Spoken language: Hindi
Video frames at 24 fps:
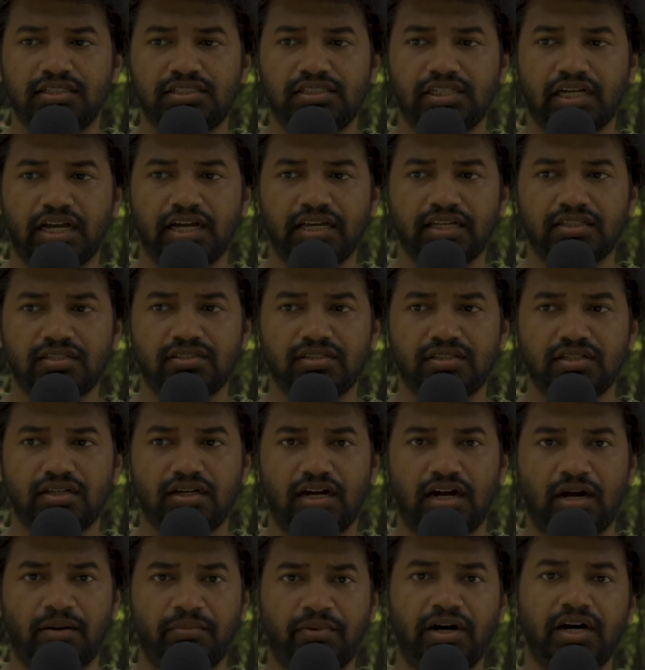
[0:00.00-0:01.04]
शायद
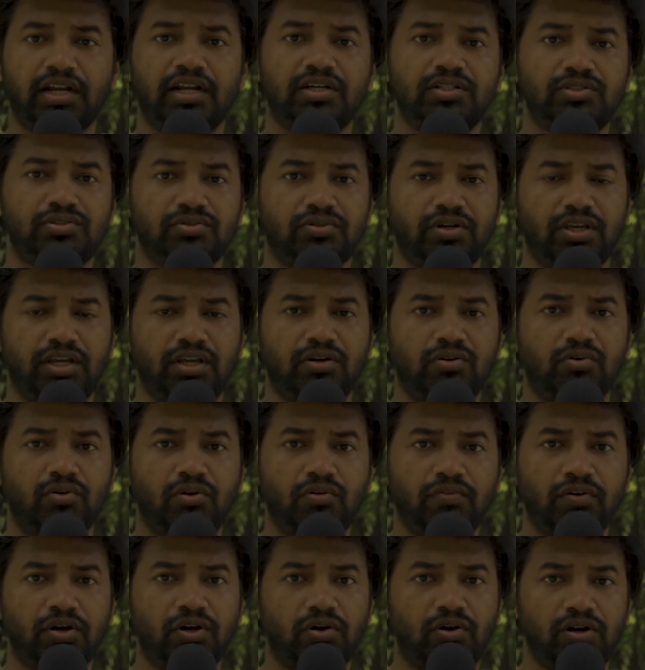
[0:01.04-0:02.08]
हमारा जो एक
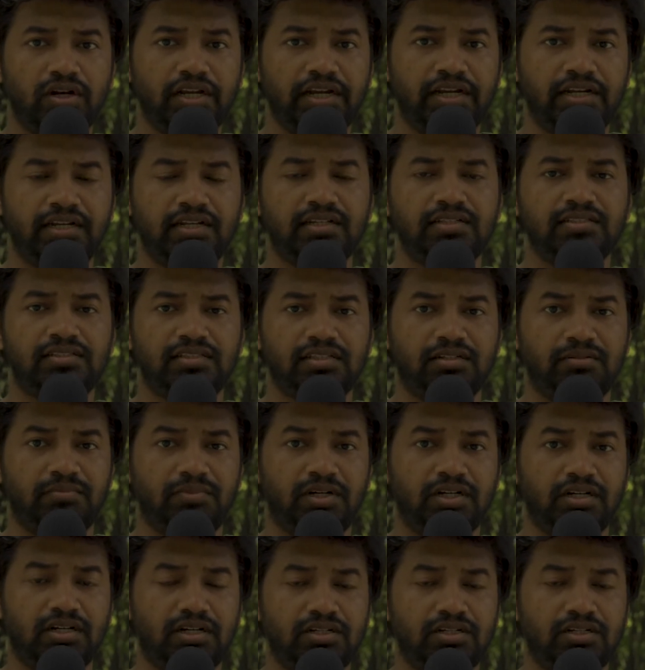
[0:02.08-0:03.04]
ओवरऑल इंडियन सिनेमा